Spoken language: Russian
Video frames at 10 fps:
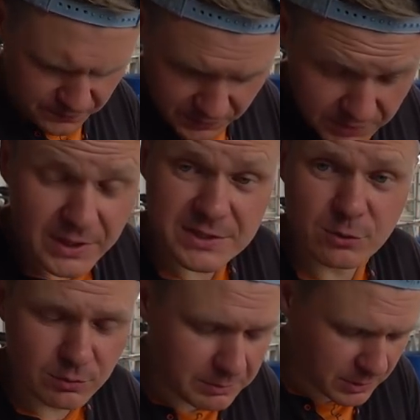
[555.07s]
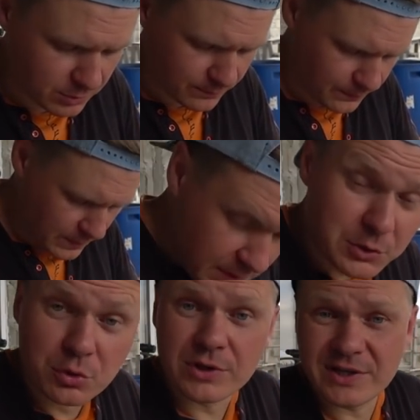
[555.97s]
интересному моменту,
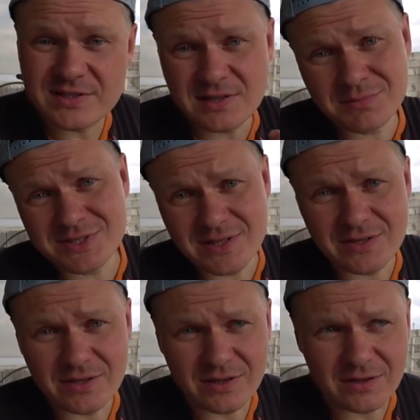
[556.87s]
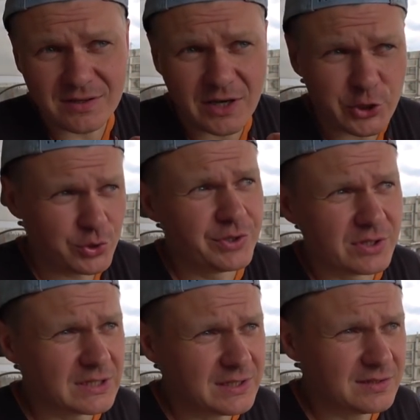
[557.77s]
который я сам, кстати, ощутил
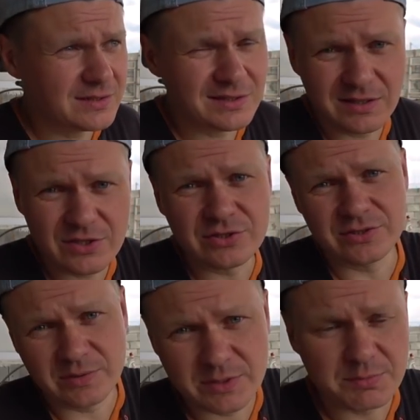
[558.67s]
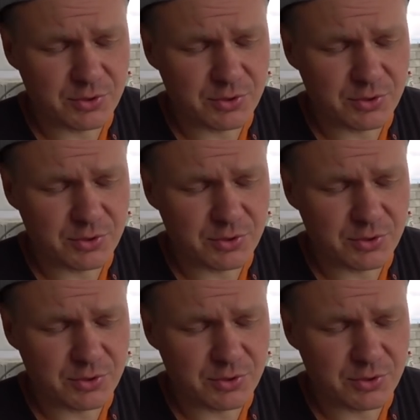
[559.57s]
когда-то, когда начал заниматься